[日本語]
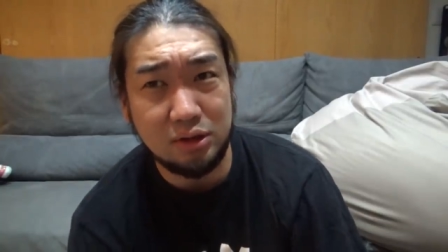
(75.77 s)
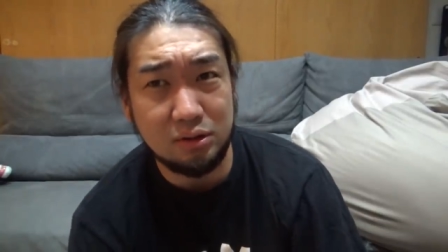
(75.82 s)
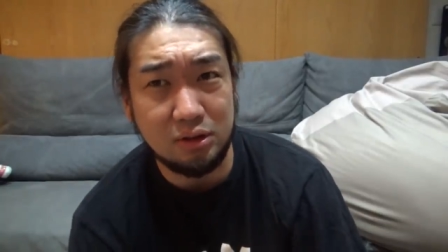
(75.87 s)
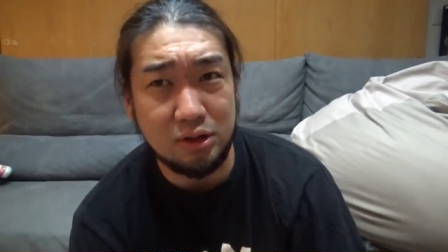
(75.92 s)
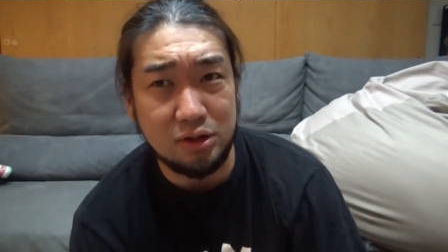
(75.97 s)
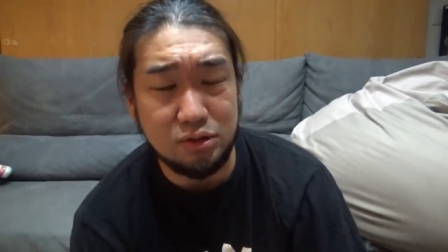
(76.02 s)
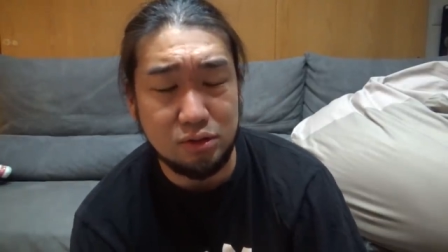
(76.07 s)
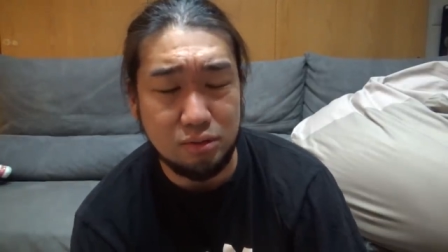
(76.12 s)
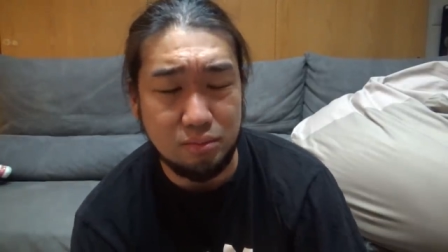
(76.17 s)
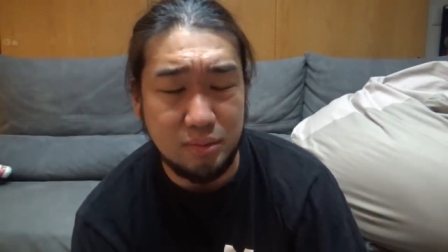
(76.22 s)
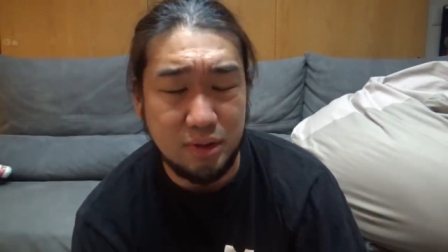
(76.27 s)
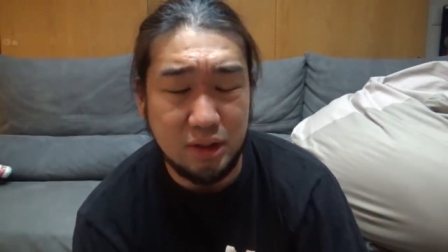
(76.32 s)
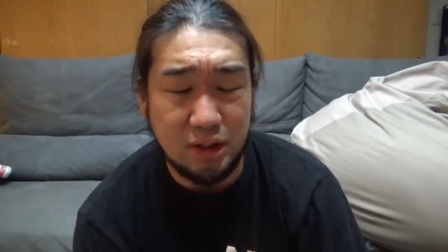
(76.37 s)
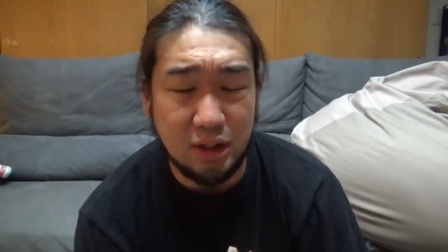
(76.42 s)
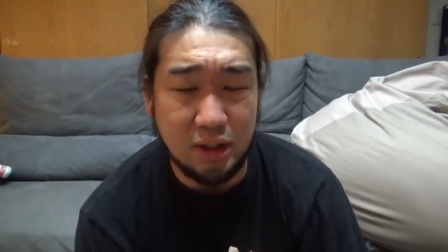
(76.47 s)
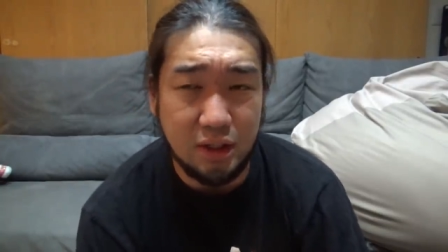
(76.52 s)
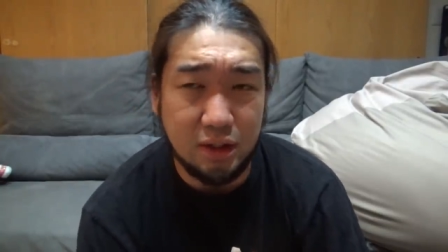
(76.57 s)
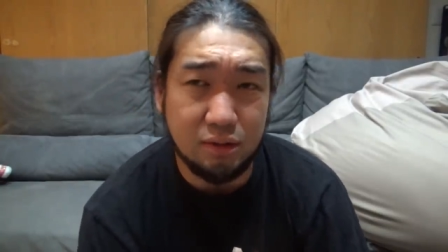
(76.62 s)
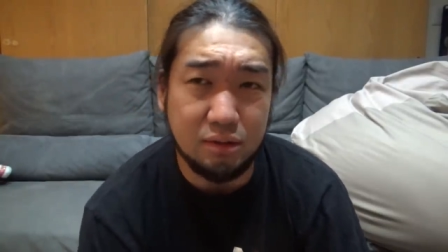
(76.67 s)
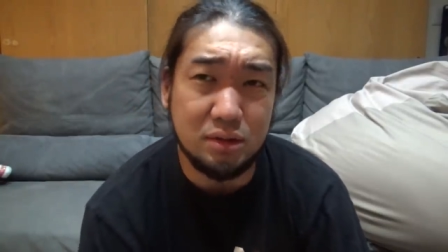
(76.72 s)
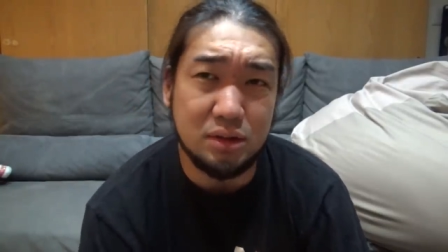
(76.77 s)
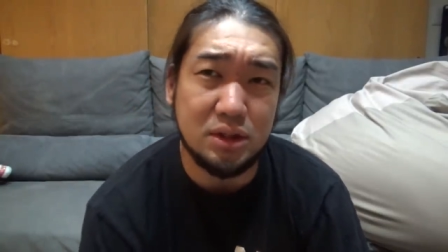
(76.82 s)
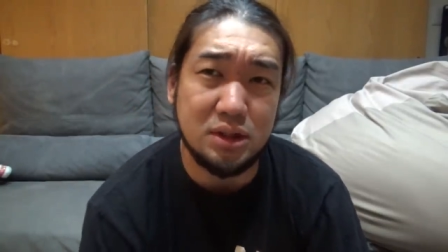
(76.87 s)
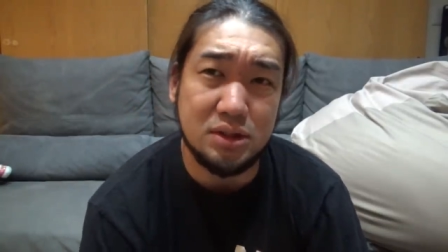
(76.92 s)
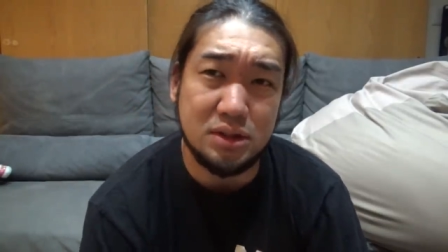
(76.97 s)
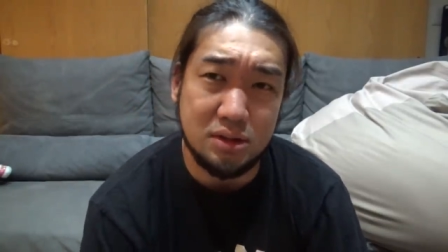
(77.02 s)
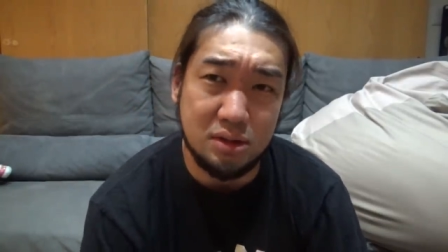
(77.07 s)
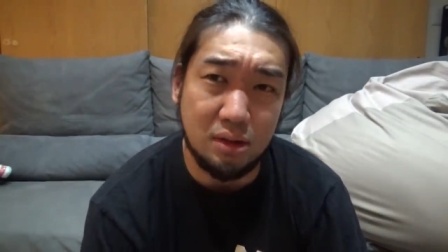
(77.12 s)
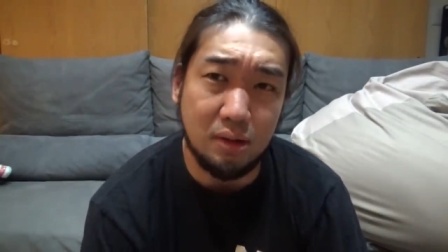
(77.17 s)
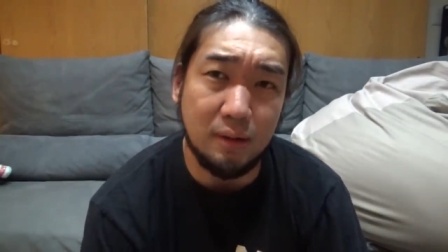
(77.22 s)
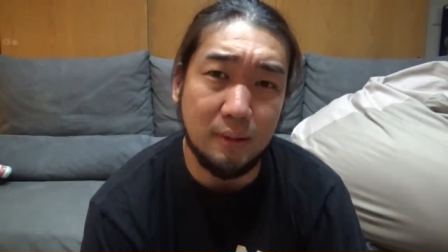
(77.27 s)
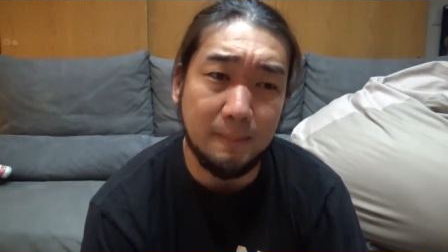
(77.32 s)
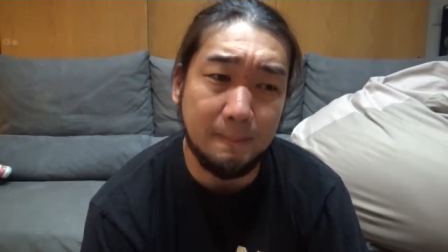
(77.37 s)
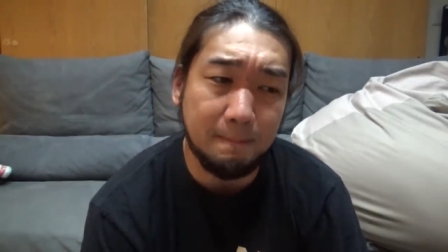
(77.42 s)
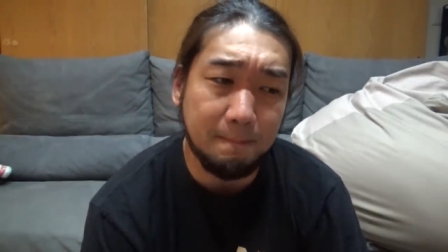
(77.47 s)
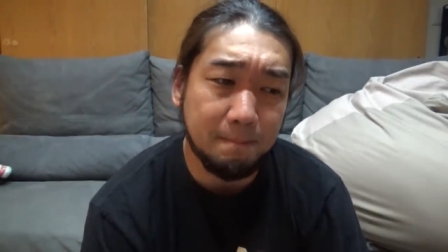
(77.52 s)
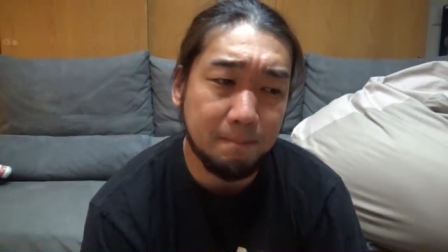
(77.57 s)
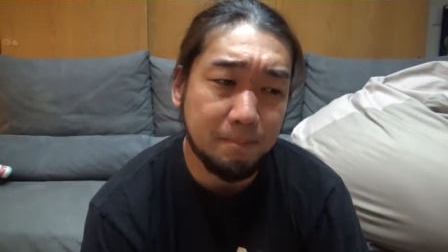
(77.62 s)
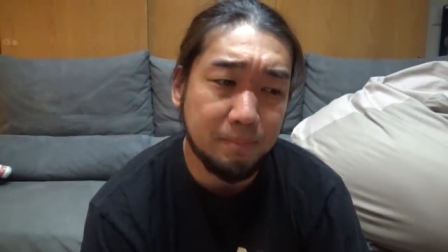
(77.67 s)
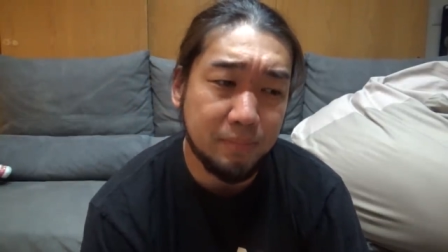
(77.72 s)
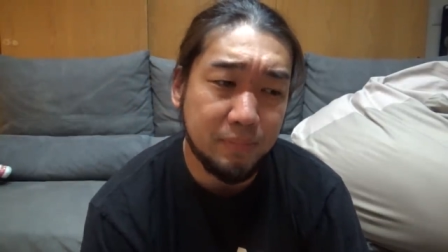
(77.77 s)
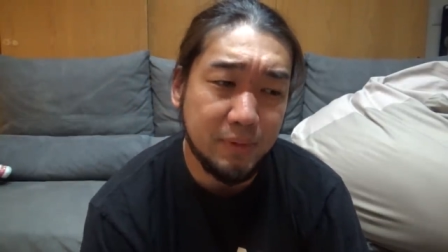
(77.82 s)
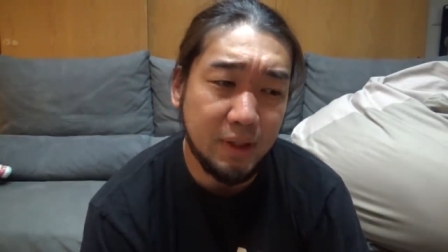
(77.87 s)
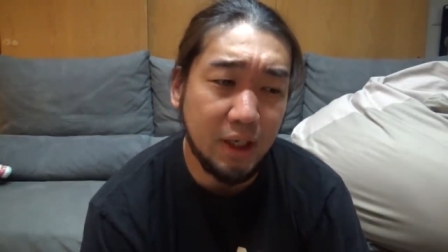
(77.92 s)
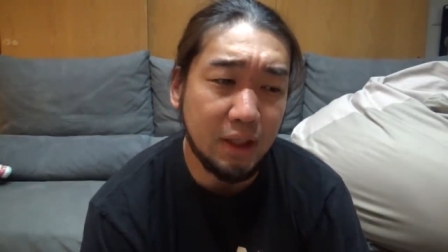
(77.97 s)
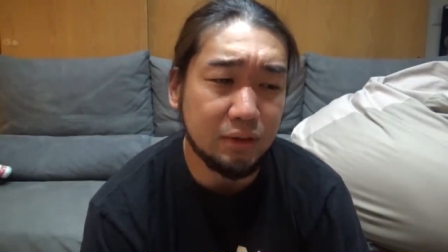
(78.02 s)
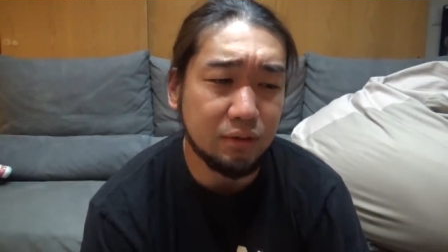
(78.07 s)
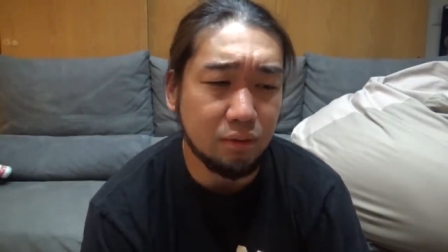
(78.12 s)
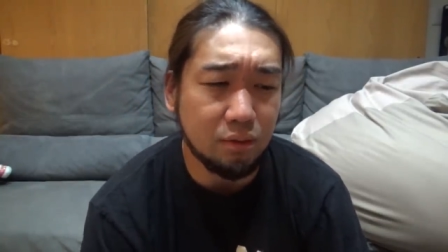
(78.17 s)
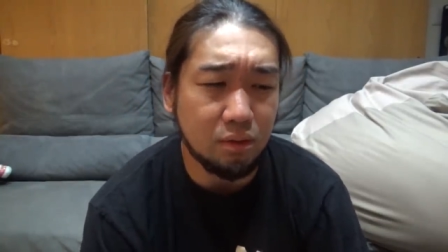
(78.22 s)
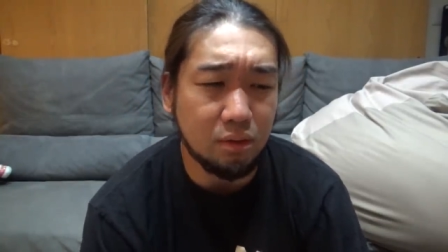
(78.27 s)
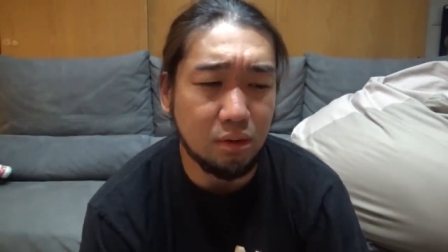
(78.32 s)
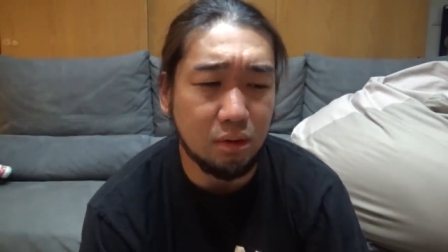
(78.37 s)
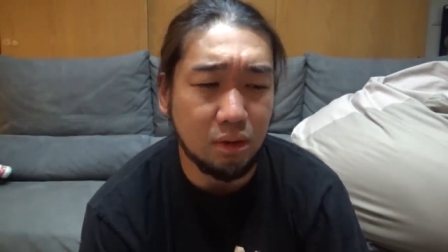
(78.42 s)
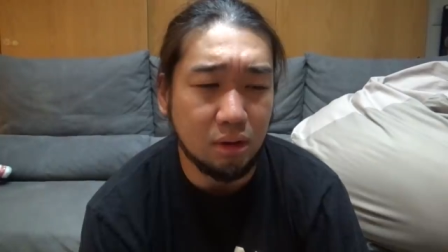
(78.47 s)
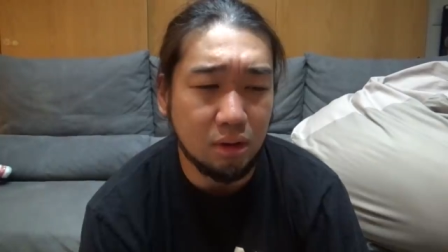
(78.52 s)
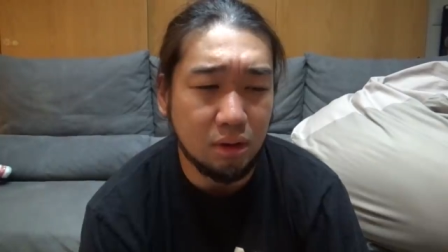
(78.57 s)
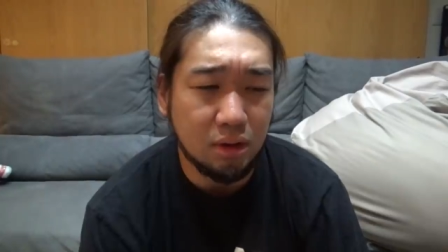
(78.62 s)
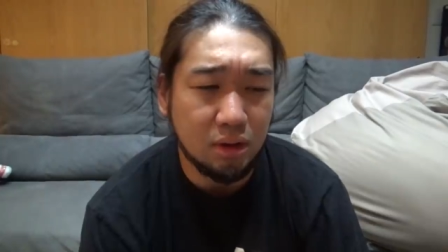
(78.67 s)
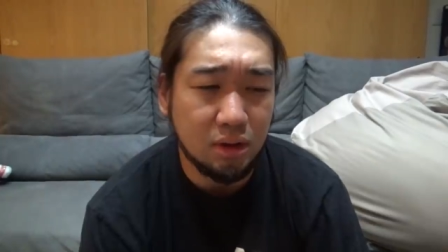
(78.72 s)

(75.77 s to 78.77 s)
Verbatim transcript: とかでちょっと見かけるんですよあと、